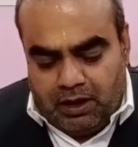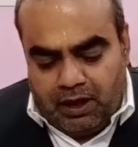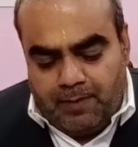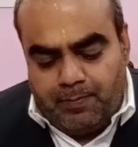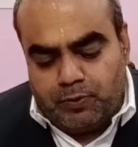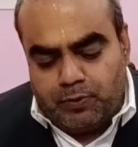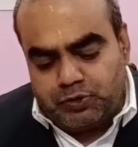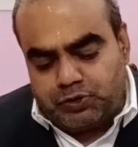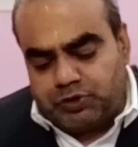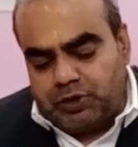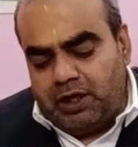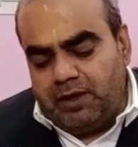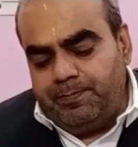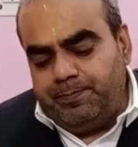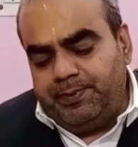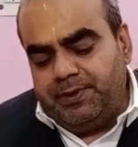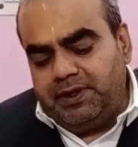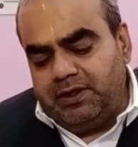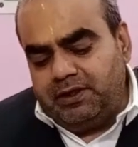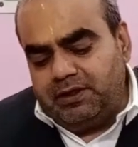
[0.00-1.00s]
अब उस टाइम
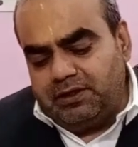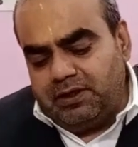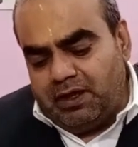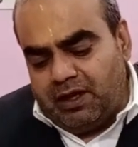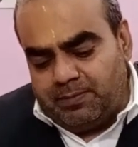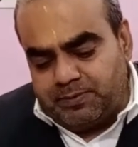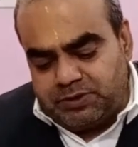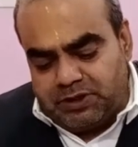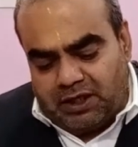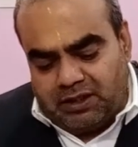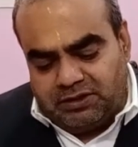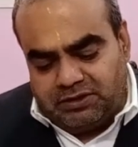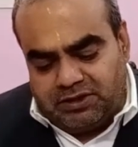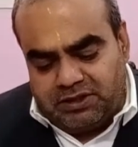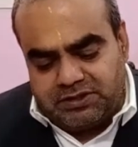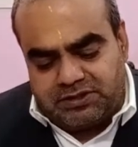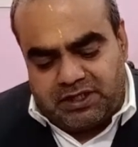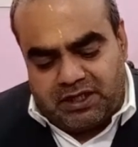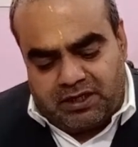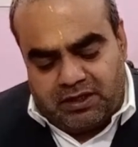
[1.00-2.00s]
पे आप जानते
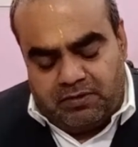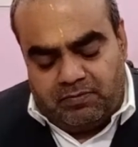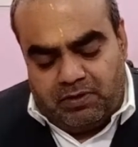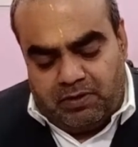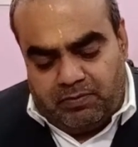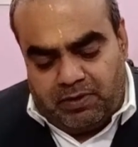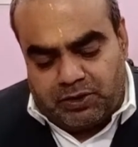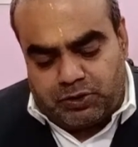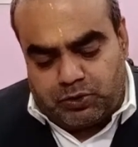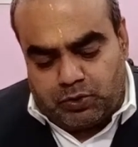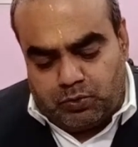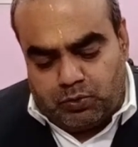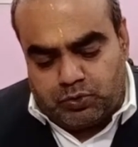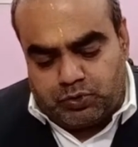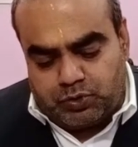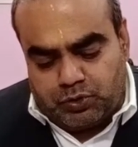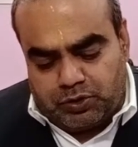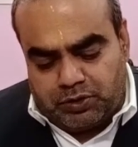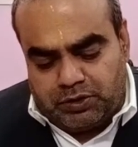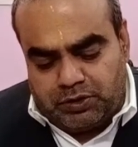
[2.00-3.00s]
हैं सेकेंड वर्ल्ड वार शुरू हो
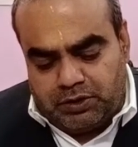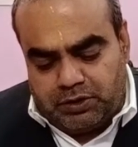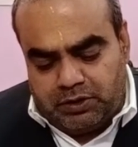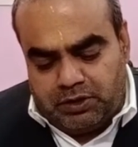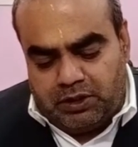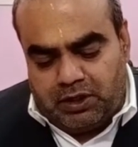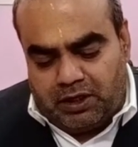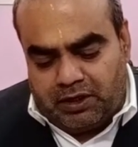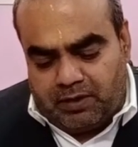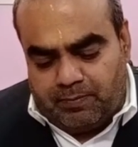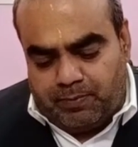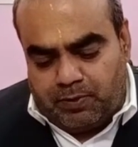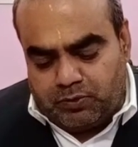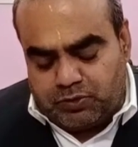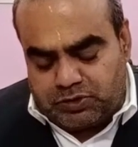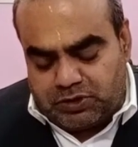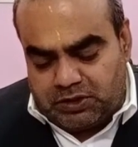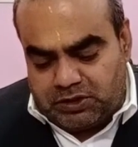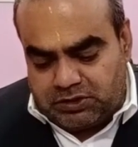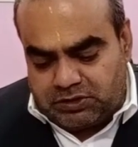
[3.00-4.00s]
चुकी थी नीरा के
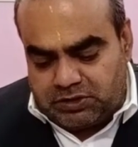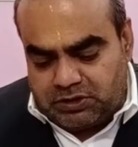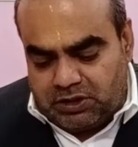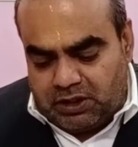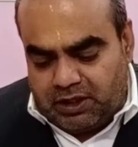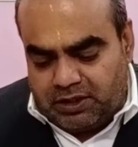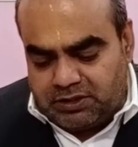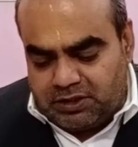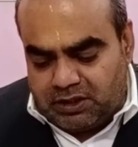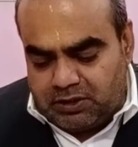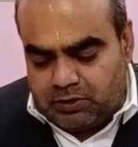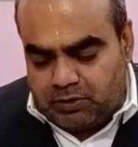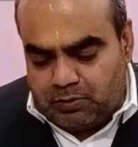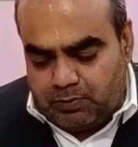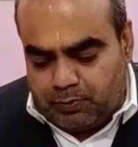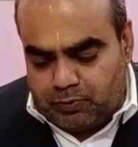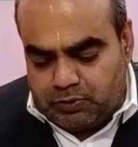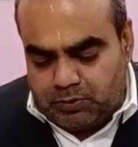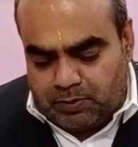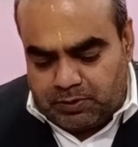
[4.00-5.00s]
बहुत से रिश्तेदार आजाद
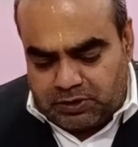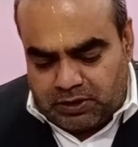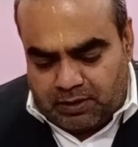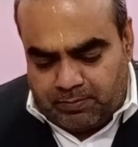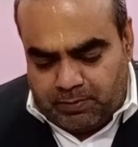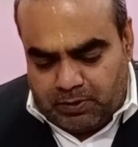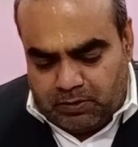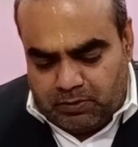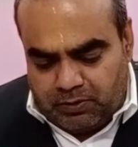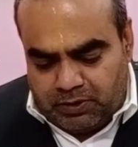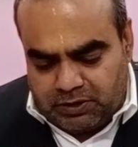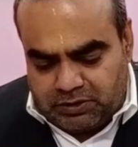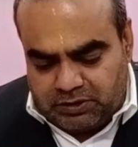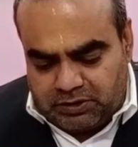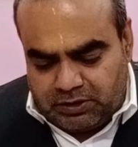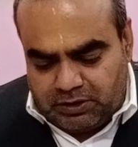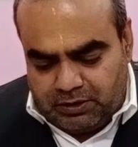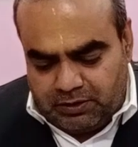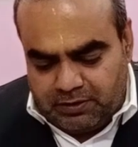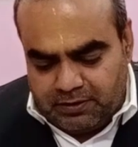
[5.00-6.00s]
हिंद फौज में शामिल हो गए
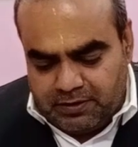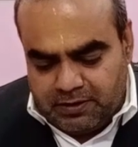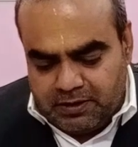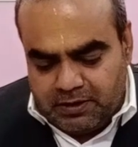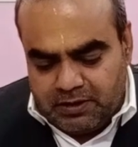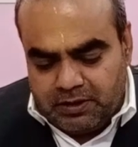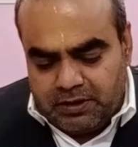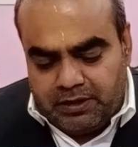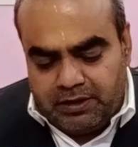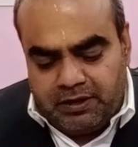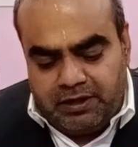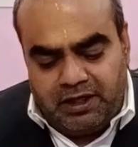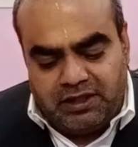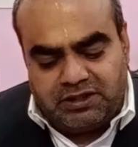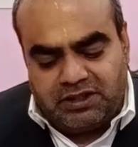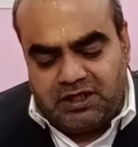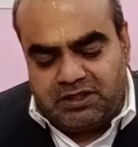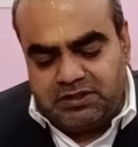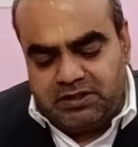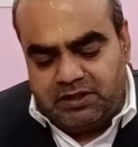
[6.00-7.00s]
थे
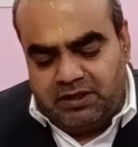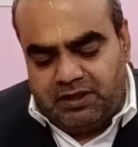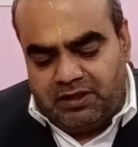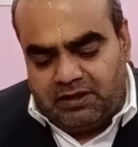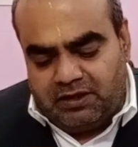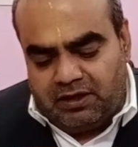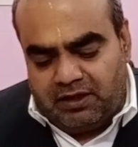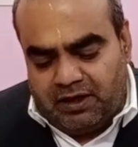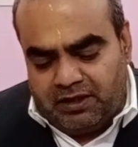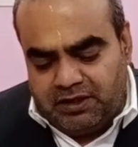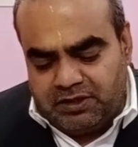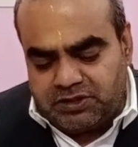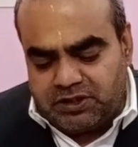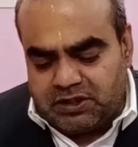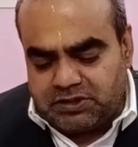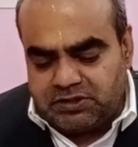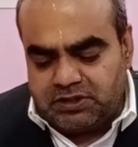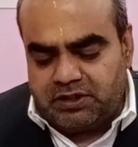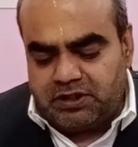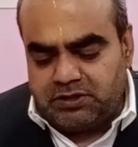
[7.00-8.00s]
नेताजी ने एक रानी
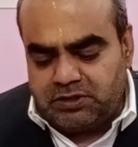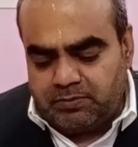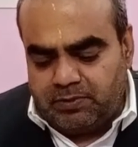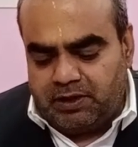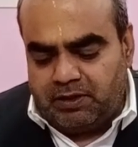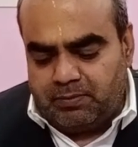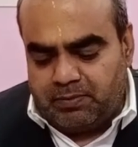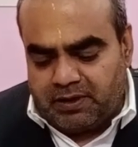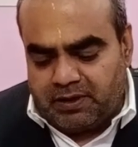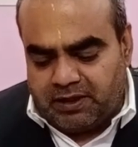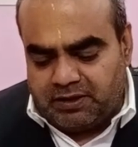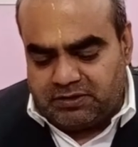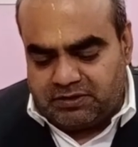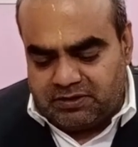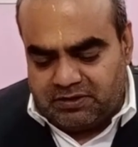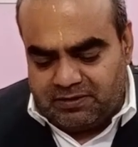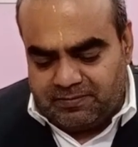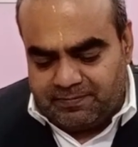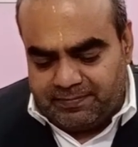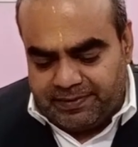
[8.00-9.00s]
झांसी रेजिमेंट बनाई
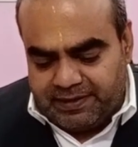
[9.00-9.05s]
थी